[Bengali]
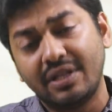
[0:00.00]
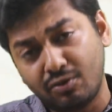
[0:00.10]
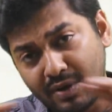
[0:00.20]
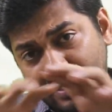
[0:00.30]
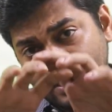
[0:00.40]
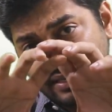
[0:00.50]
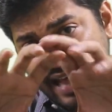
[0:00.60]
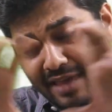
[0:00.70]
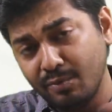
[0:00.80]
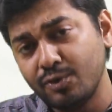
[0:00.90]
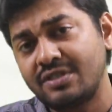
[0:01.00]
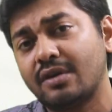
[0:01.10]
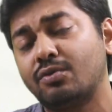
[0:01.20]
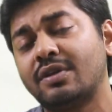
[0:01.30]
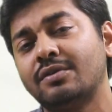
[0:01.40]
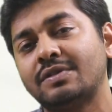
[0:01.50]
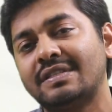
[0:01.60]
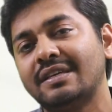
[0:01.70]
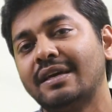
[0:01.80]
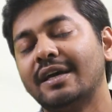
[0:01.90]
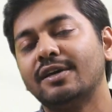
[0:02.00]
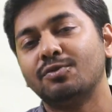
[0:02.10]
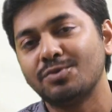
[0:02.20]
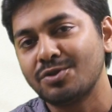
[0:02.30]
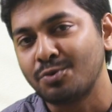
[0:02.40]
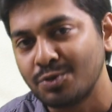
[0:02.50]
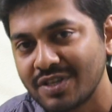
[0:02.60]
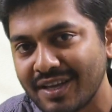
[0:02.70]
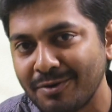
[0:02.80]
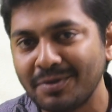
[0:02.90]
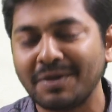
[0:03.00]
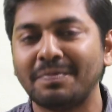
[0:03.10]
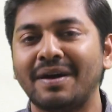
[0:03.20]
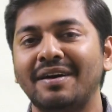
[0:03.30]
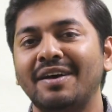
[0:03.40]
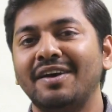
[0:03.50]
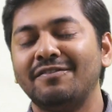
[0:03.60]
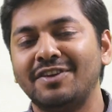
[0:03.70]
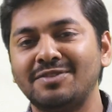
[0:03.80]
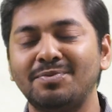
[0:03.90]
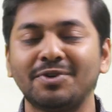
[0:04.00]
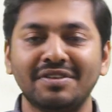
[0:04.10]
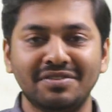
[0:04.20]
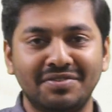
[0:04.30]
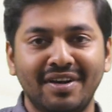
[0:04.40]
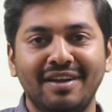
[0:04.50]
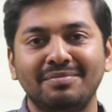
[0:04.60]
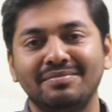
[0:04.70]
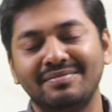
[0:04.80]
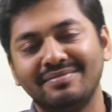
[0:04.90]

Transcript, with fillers: তোমার টাইম ওয়েস্টটা কোথায় হচ্ছে তুমি যদি খুঁজে দেখো দেখবা ফেসবুক ইনস্টাগ্রাম